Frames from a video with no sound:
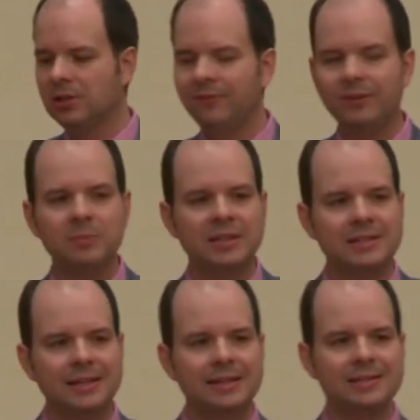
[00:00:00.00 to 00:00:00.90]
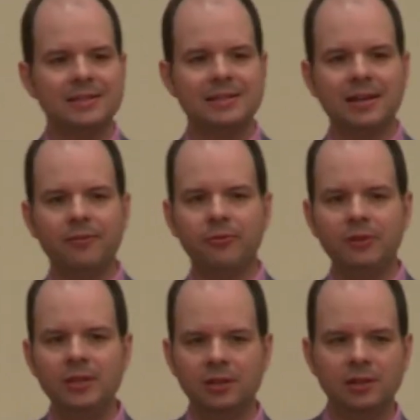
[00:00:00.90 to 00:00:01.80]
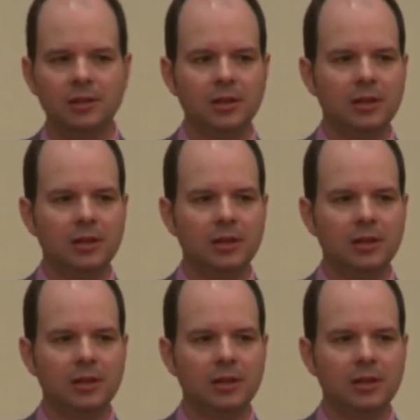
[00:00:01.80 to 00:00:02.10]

Und dann wird man sehen, dass das sehr viel